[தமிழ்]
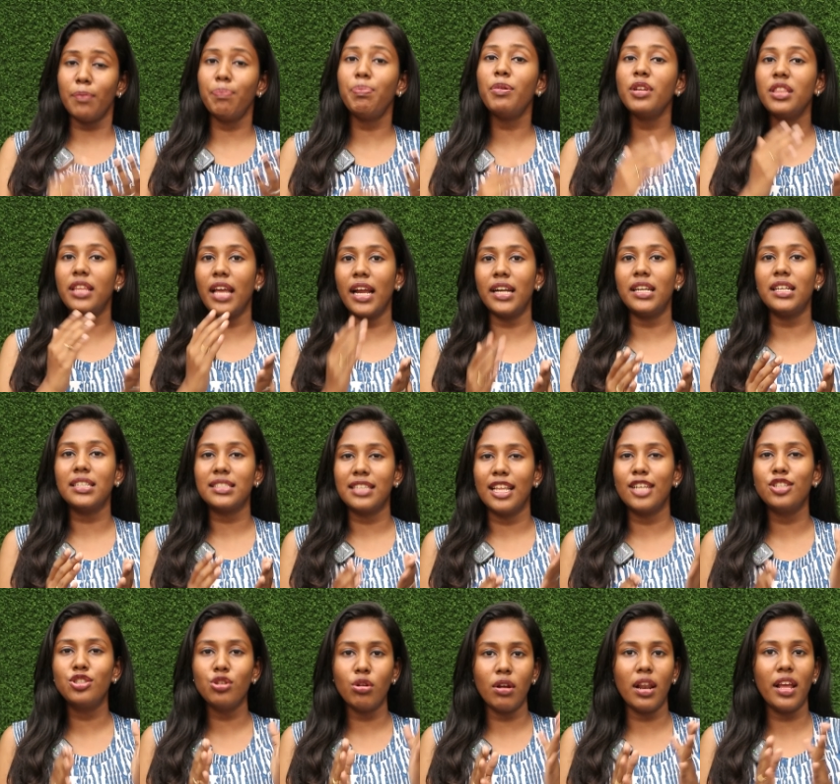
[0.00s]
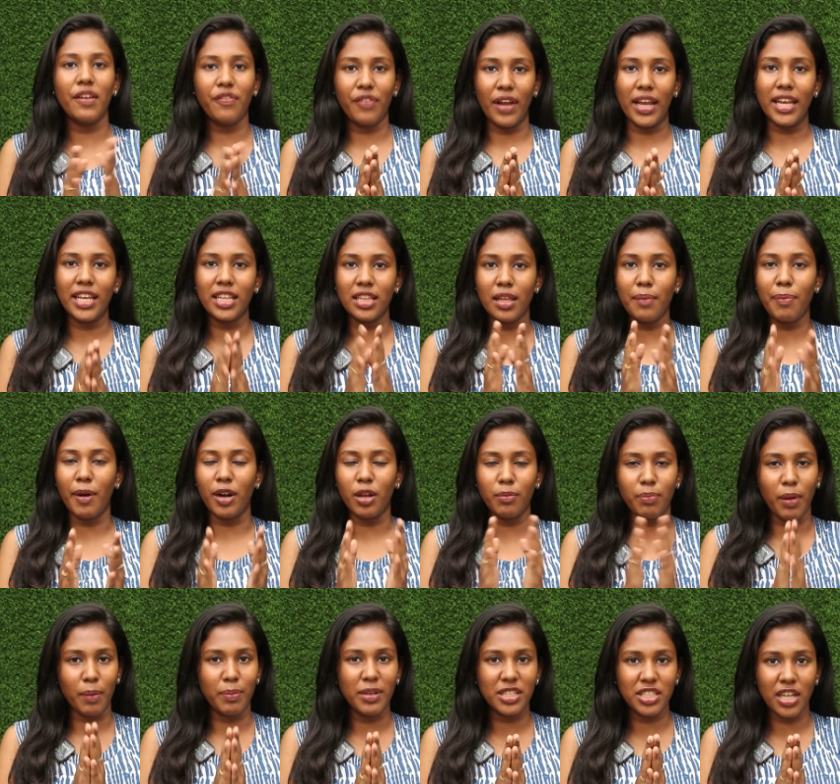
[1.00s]
இப்போ தேட்டர்ஸ்ல ஜூலை ஃபைவ் இந்த
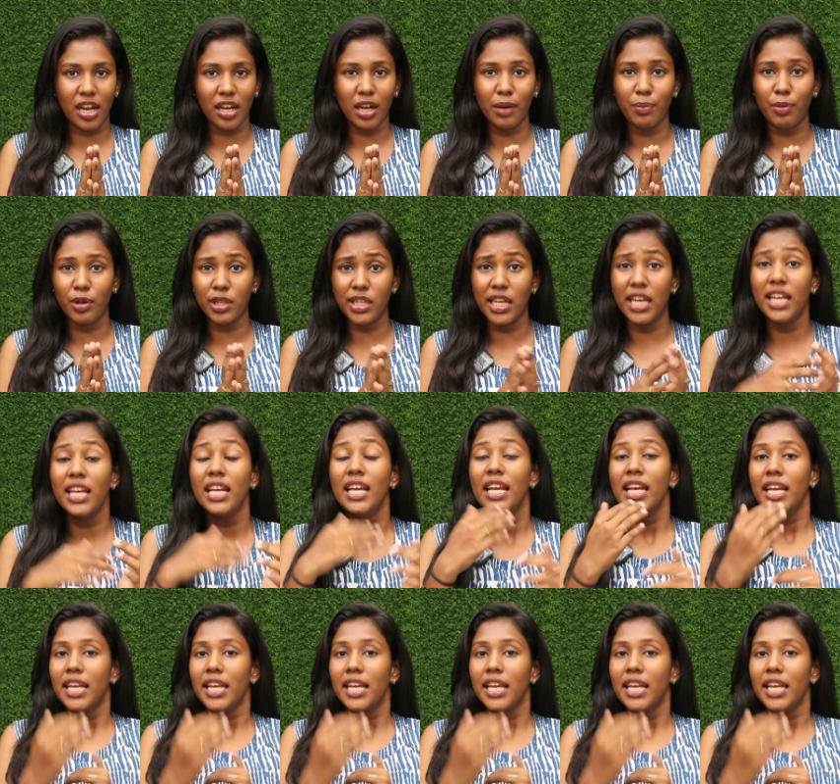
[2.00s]
படம் பப்ளிஷ் ஆக போகுது